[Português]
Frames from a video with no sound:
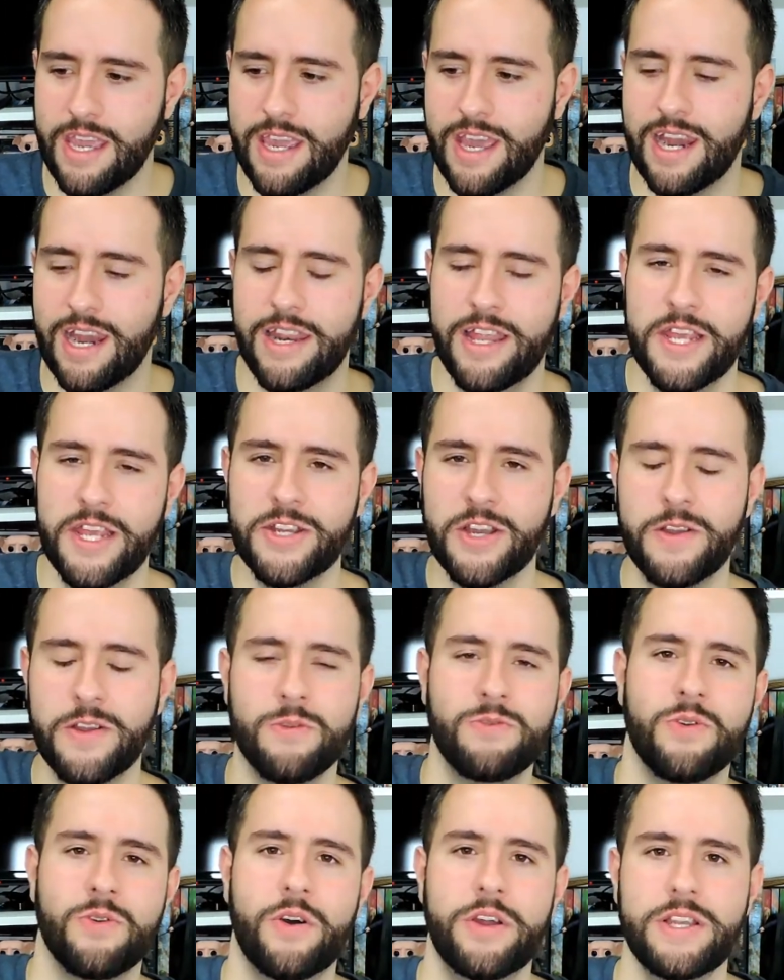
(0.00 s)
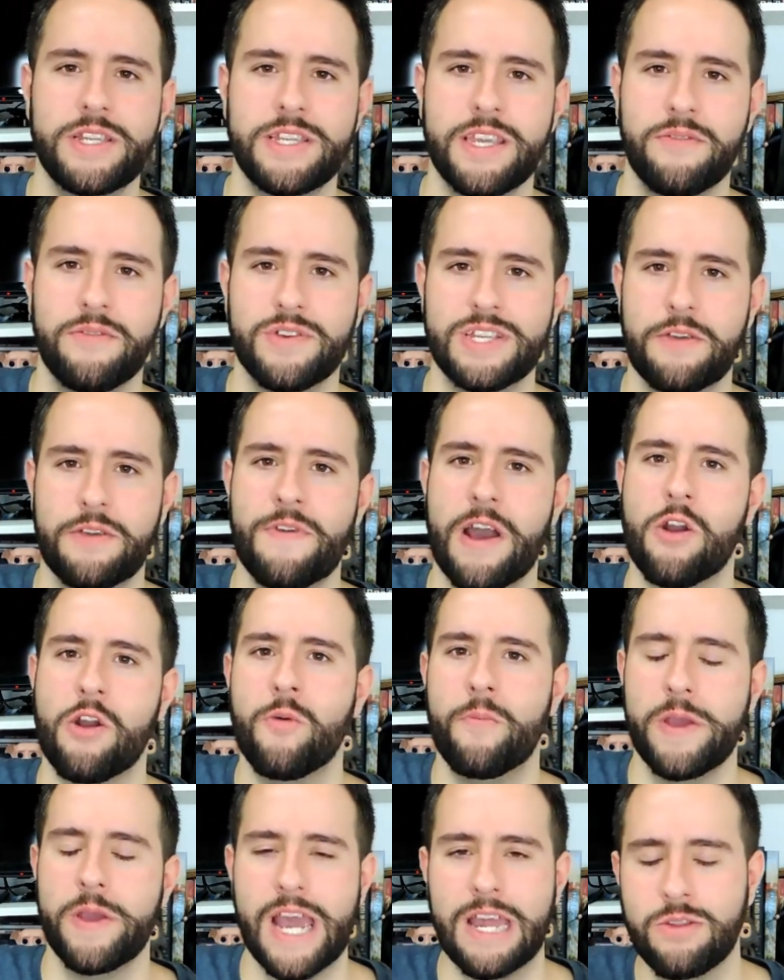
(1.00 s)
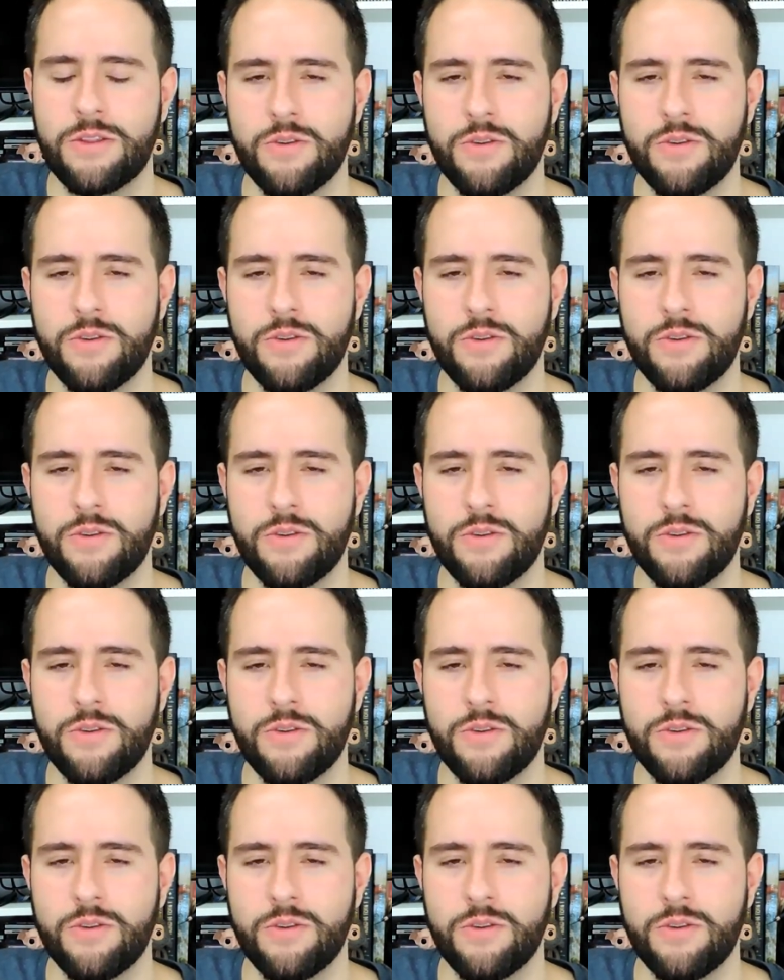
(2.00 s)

aquela lista de autores que você vai acompanhar